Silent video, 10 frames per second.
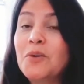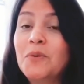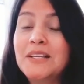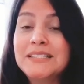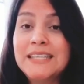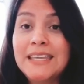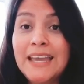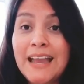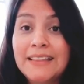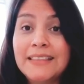Como les dije
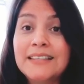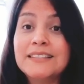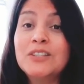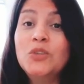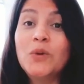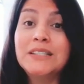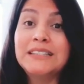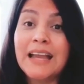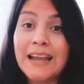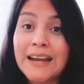antes, no es
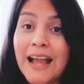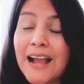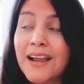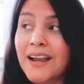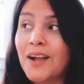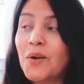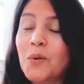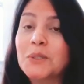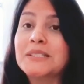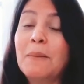la gran, gran
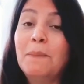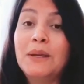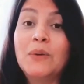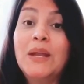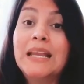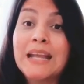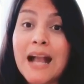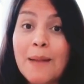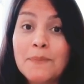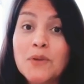cosa, pero el
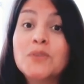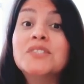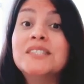cambio